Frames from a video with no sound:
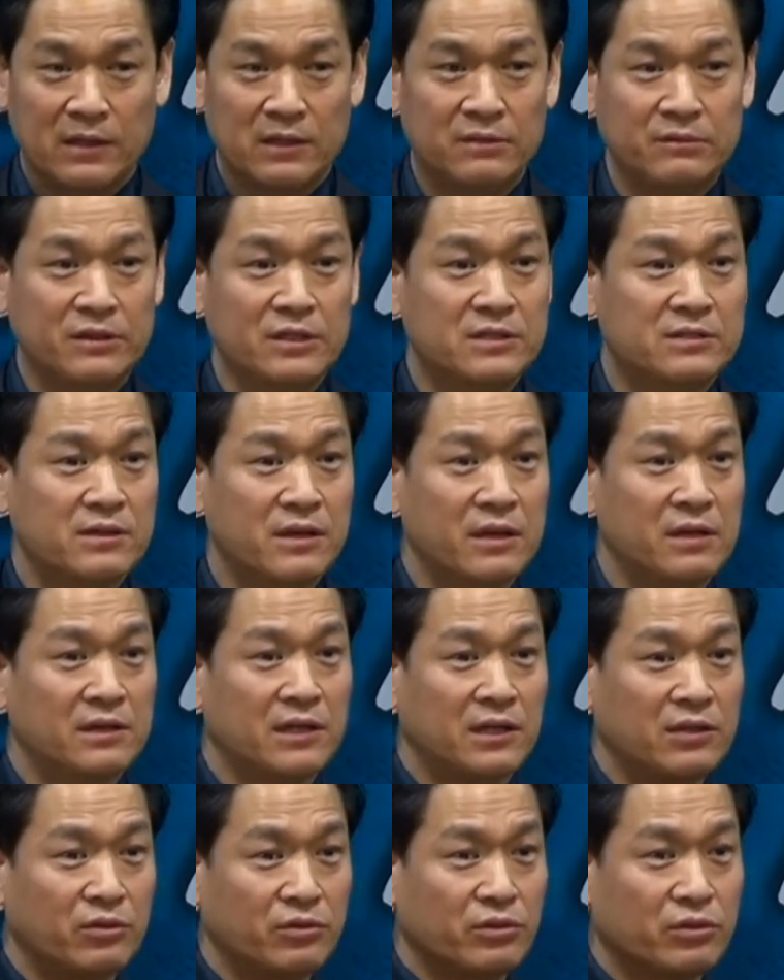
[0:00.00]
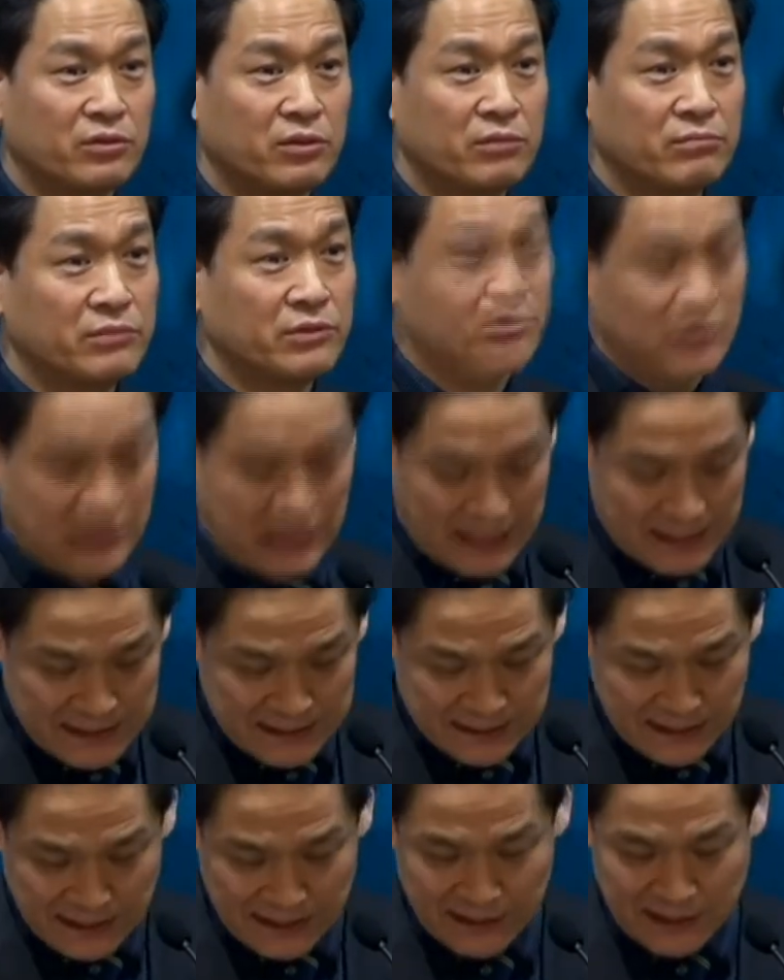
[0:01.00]
여러분 이스라엘 다녀오셨던 분은
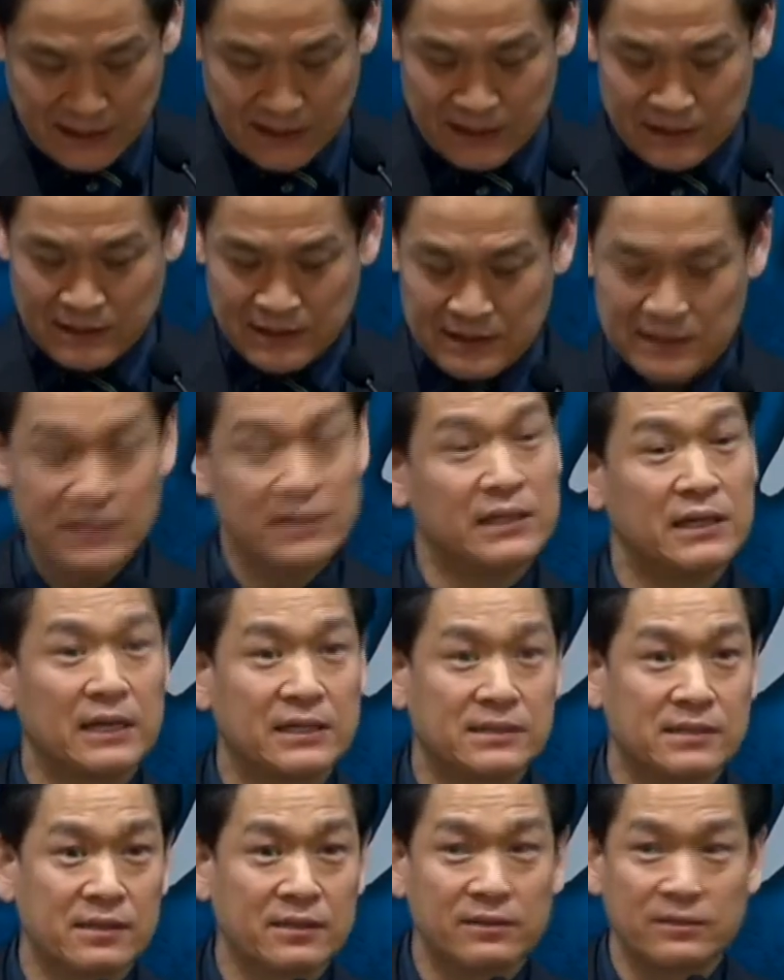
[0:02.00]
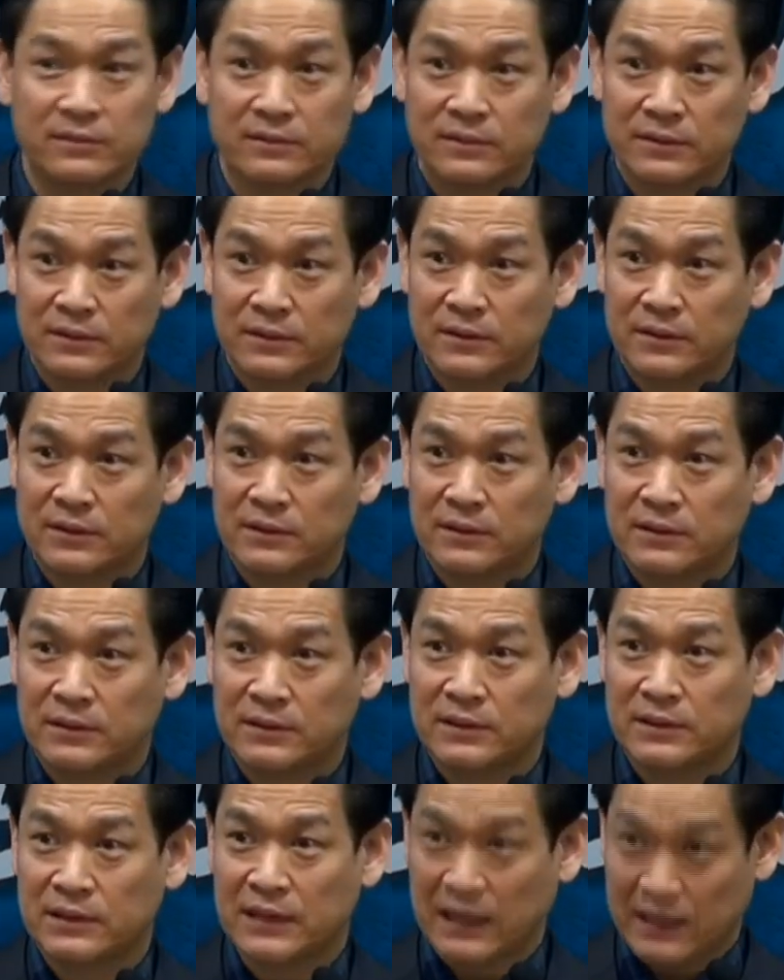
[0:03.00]
가이사랴 생각나세요?
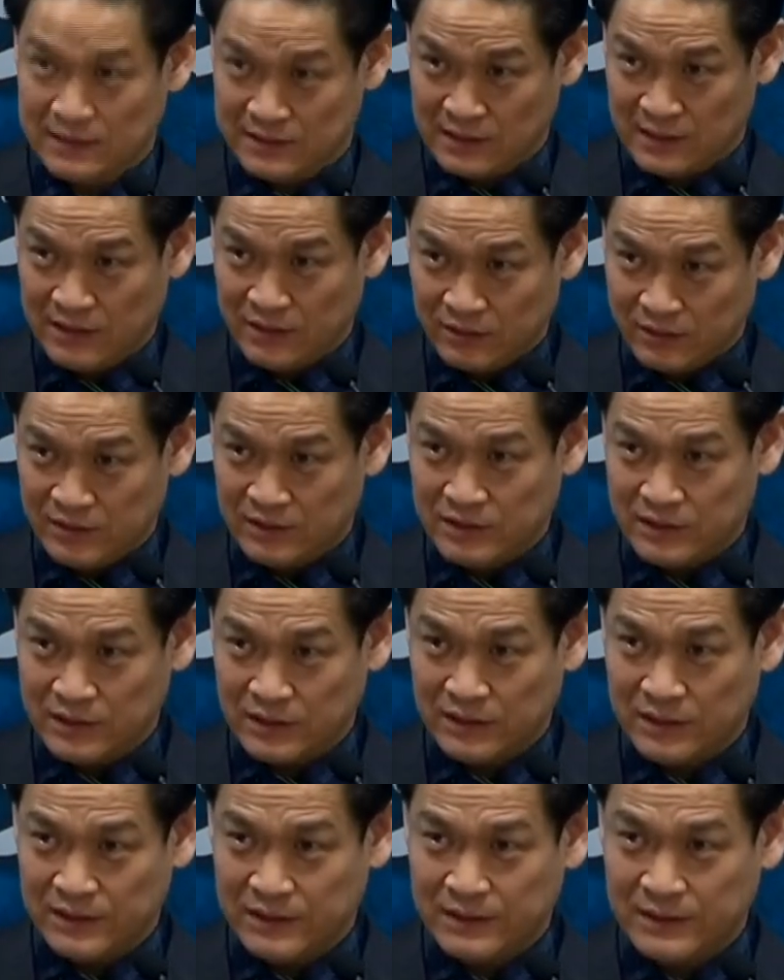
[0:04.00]
가이사랴 어딘지?